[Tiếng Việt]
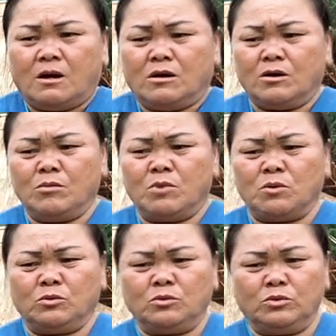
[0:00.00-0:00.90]
hôm
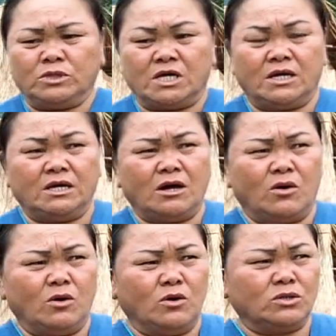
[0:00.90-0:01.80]
hôm chê
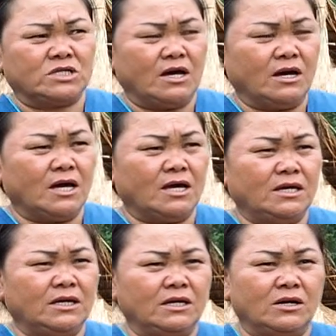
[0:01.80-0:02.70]
gạo cha
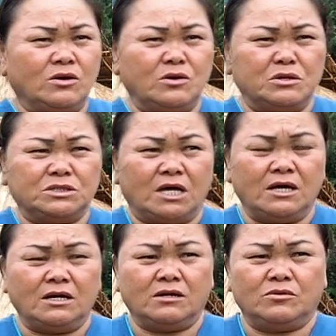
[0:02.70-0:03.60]
cây đầu
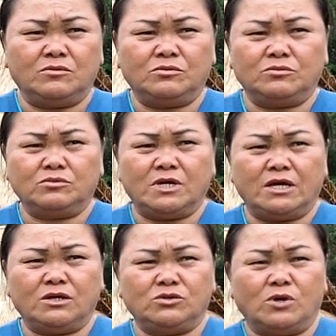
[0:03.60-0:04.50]
cha nông e